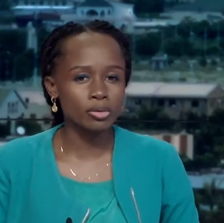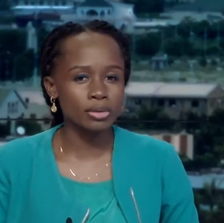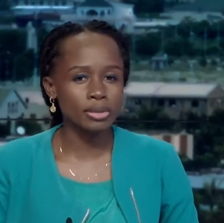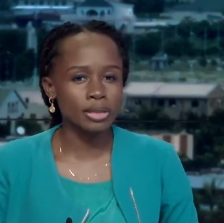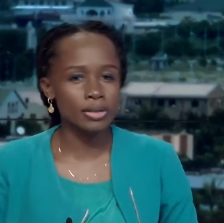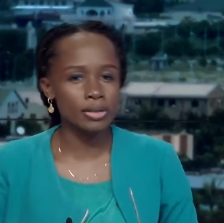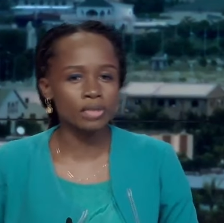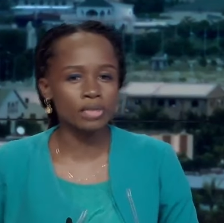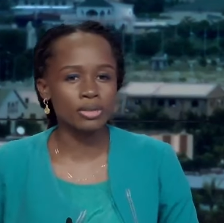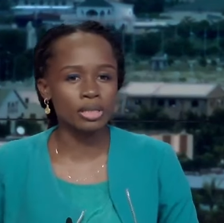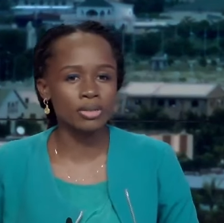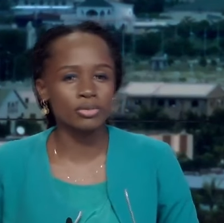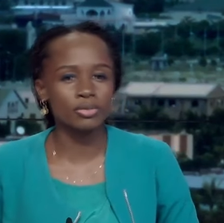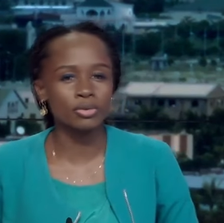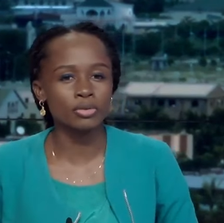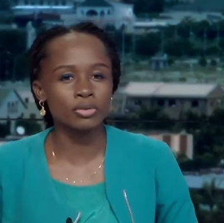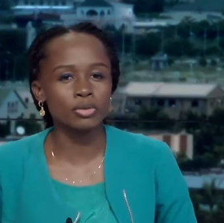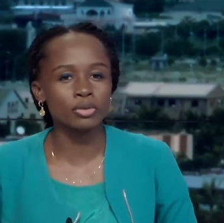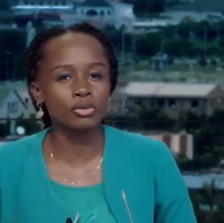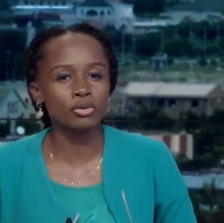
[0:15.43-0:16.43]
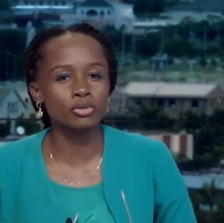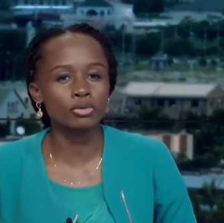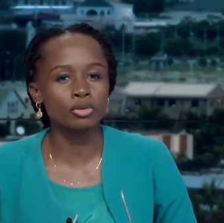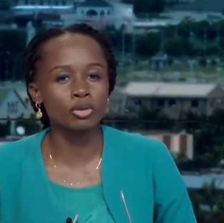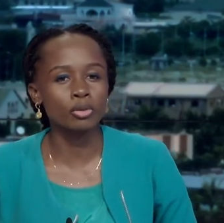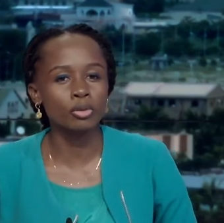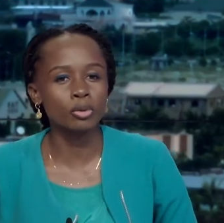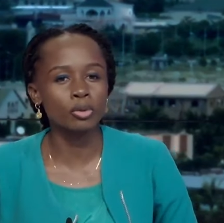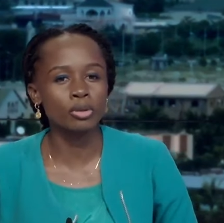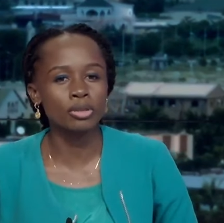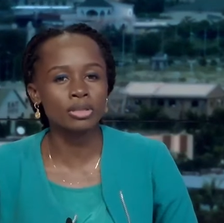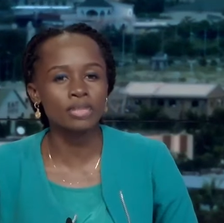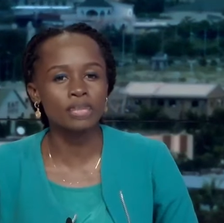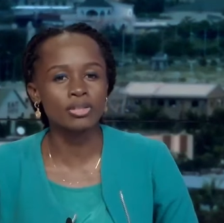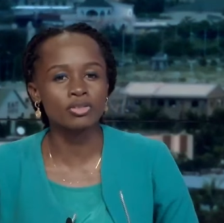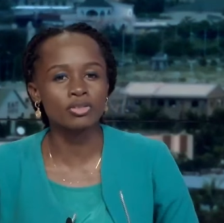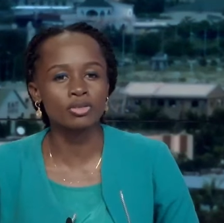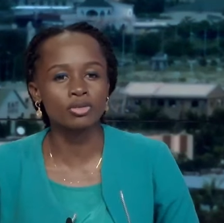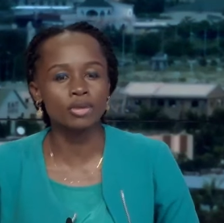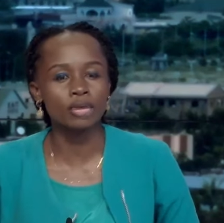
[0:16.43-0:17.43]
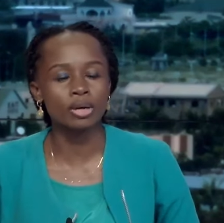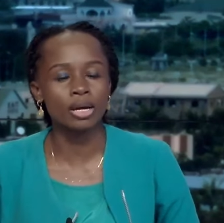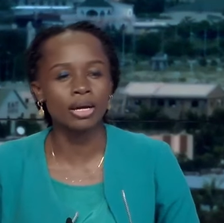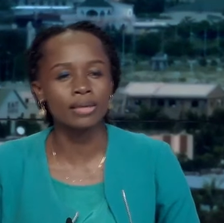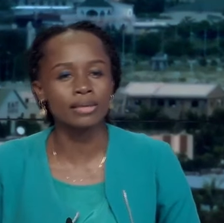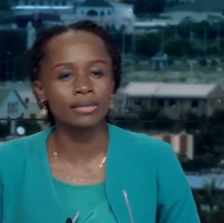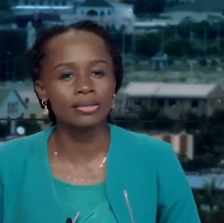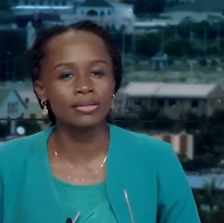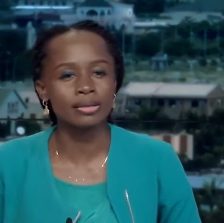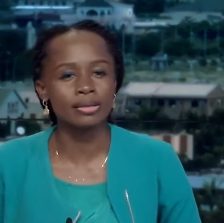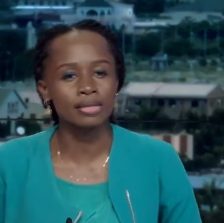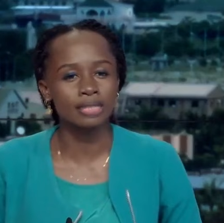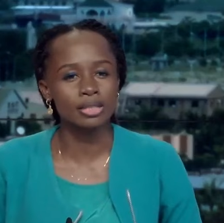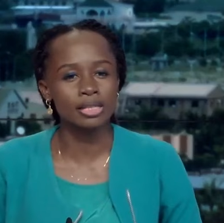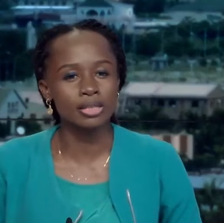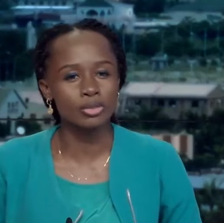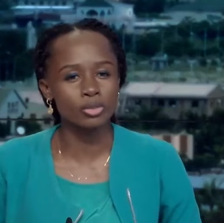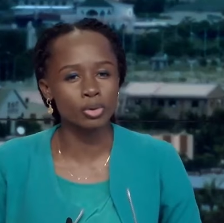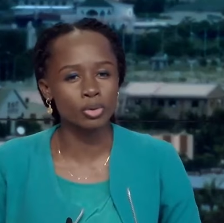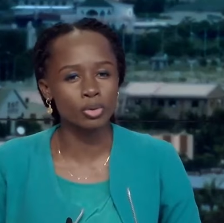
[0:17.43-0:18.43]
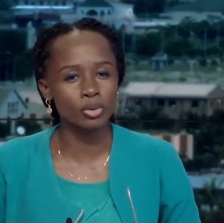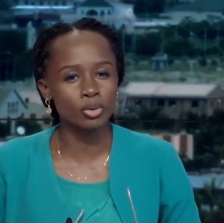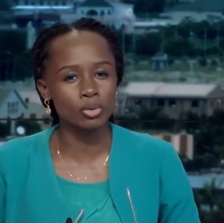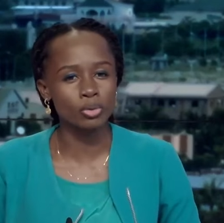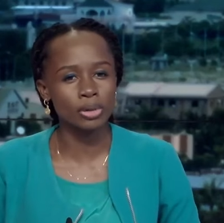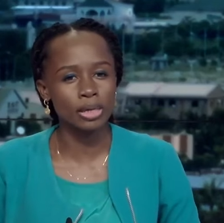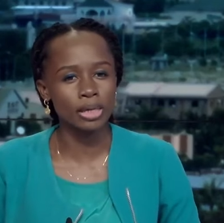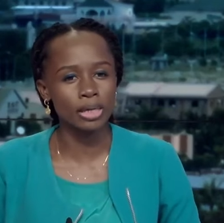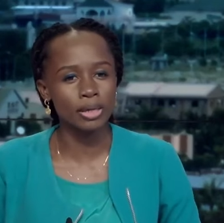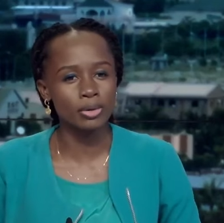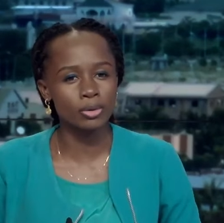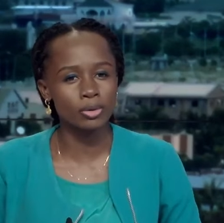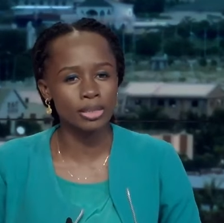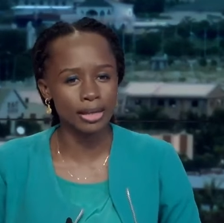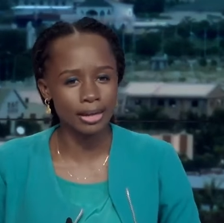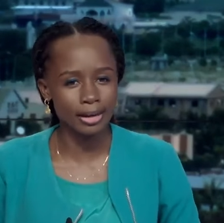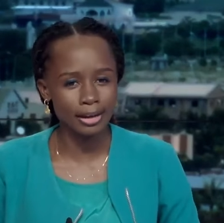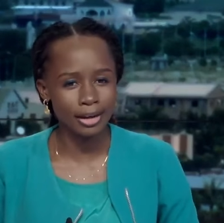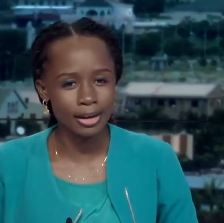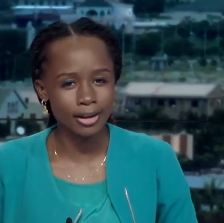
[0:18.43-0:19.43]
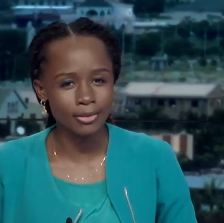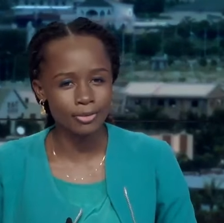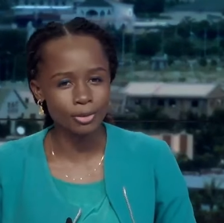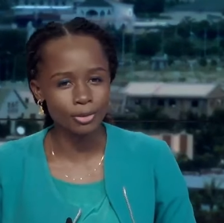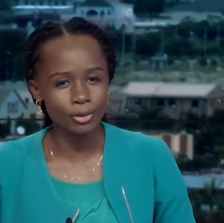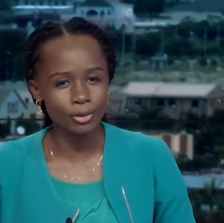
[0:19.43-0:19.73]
Les œuvres dans ce reportage de Alassane Tchendrbego et de Tanga Kafando.